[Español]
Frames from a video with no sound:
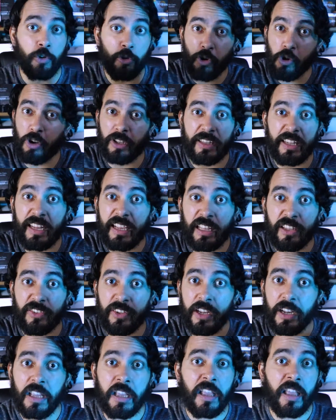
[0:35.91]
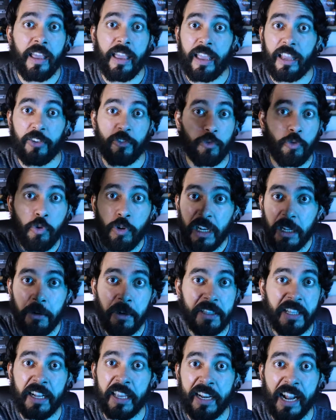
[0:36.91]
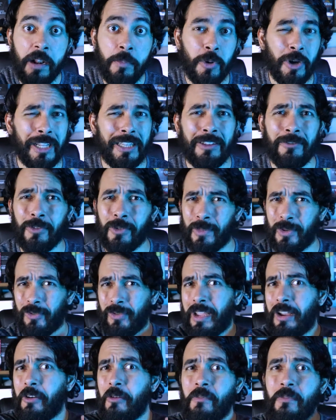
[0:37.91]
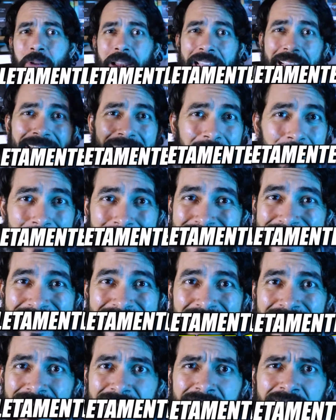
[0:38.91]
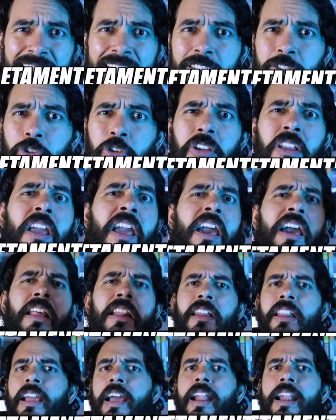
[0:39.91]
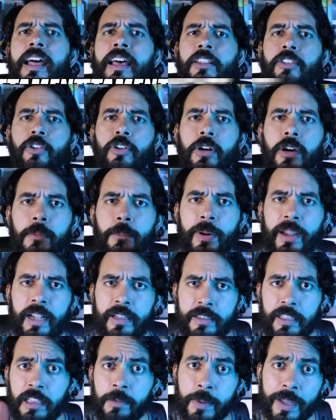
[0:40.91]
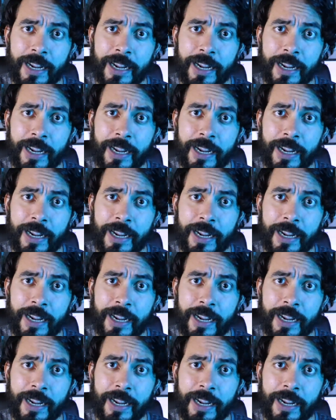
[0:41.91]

Lo único que tienes que hacer es suscribirte al canal porque esta información es completamente gratis estoy regalando para ti,